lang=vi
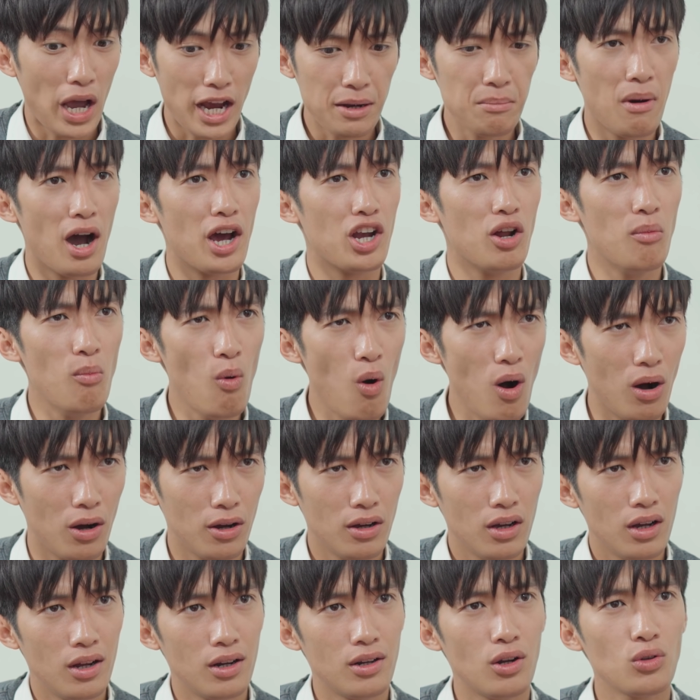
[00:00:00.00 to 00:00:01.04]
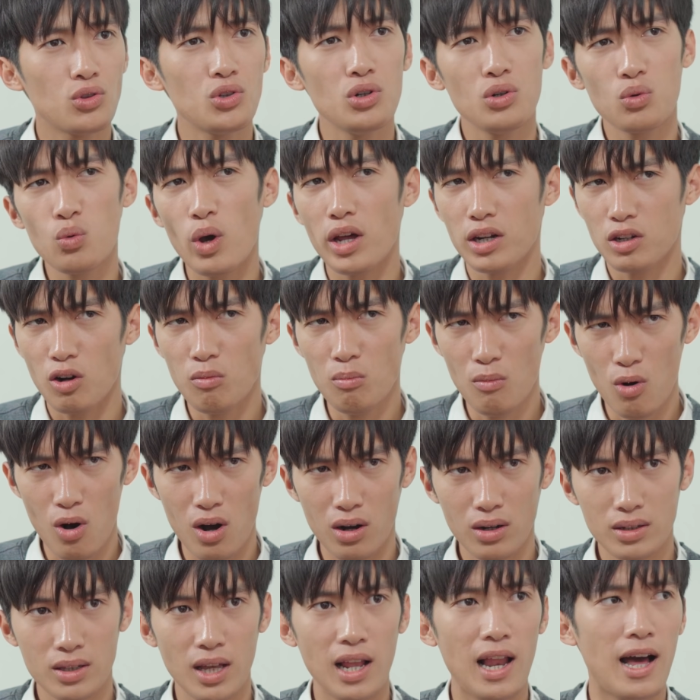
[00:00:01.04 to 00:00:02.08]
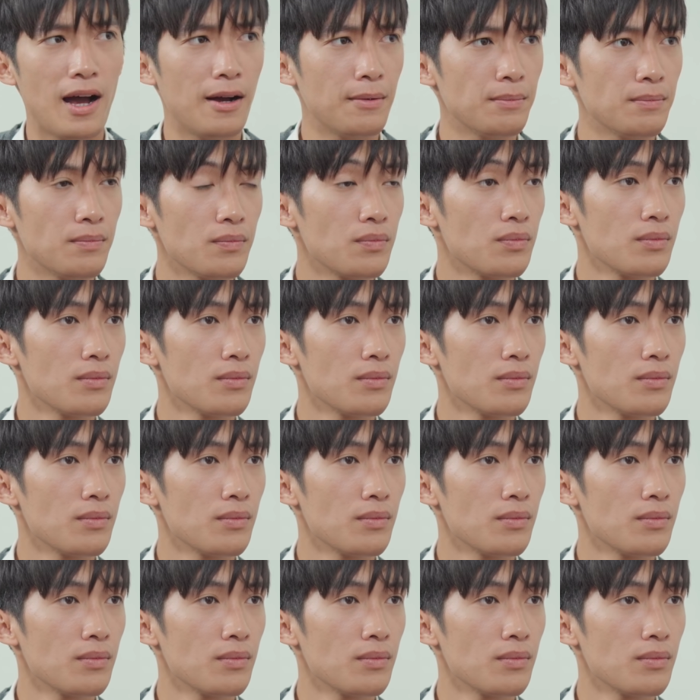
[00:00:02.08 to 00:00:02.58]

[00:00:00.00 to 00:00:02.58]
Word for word: anh mời nó mua nó tự nguyện không mua thế là